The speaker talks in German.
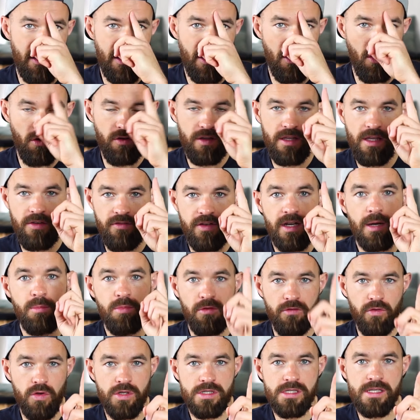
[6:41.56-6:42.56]
Hier auch hier wieder
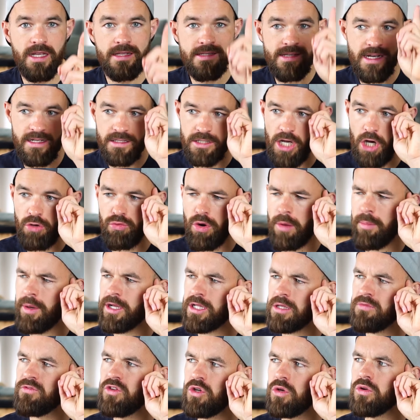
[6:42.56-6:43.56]
Bewusstsein sagt, ja, Rob
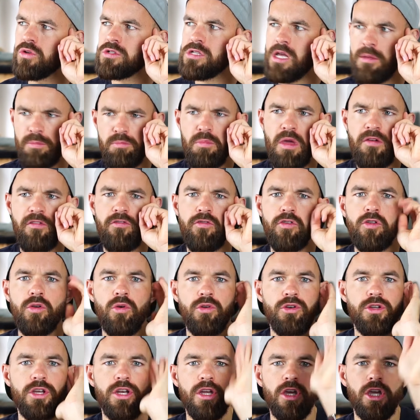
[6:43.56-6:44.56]
hat im Video gesagt, Mehrwert für die
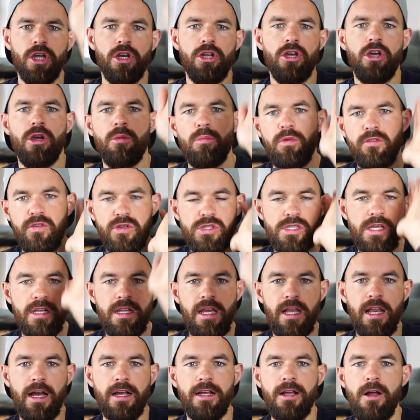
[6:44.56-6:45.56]
Kunden generieren. Bewusstsein
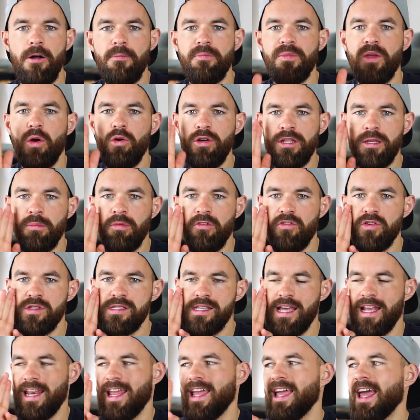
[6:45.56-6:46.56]
hier lang.
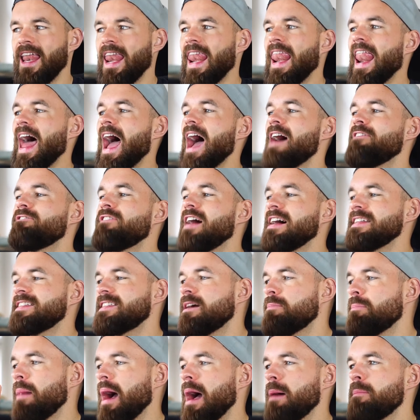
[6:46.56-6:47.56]
Unterbewusstsein, na,
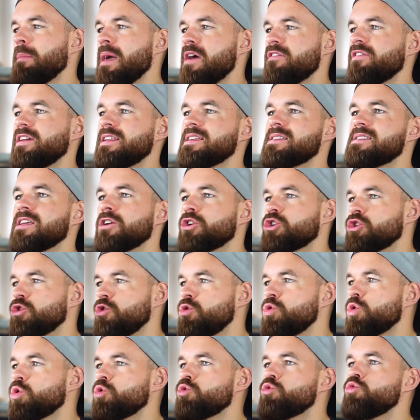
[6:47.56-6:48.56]
warte mal, Mehrwert ist ja
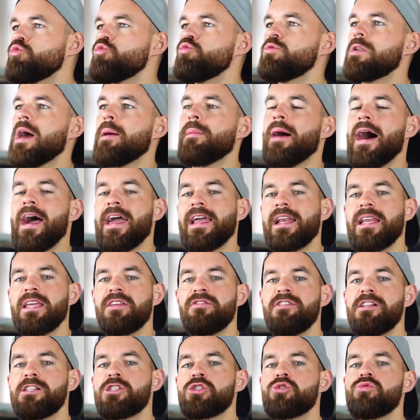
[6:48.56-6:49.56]
schön und gut, aber
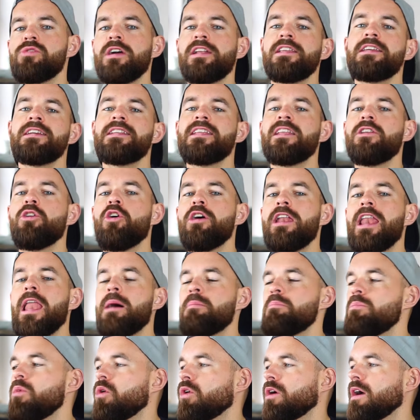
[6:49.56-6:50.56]
eigentlich willst du ja dir den neuen
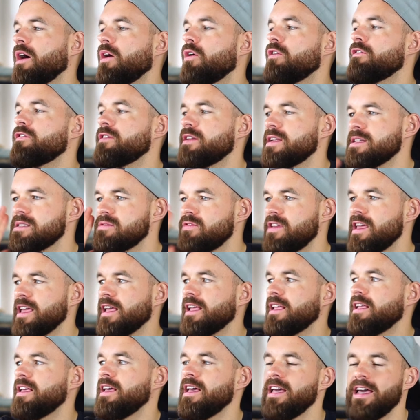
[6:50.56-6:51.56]
Lambo kaufen,
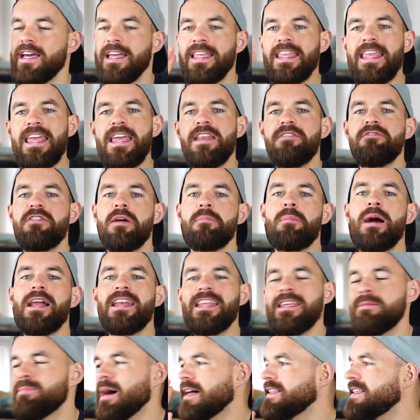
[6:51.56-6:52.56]
deswegen gehen wir mal
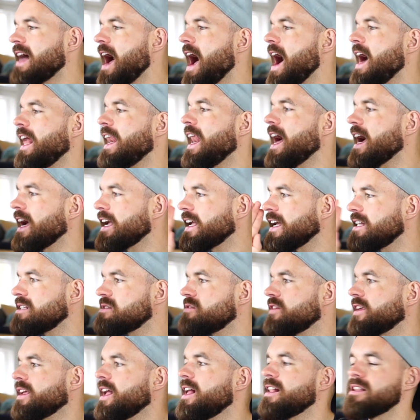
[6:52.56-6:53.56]
lieber da lang,
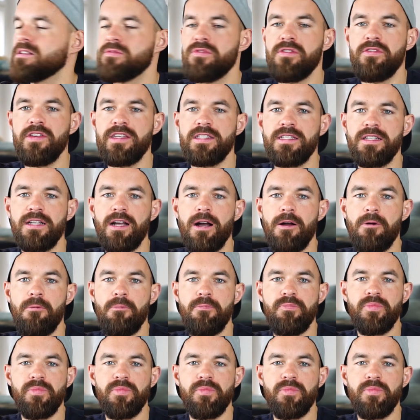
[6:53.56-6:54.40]
ganz viel Geld ist viel wichtiger.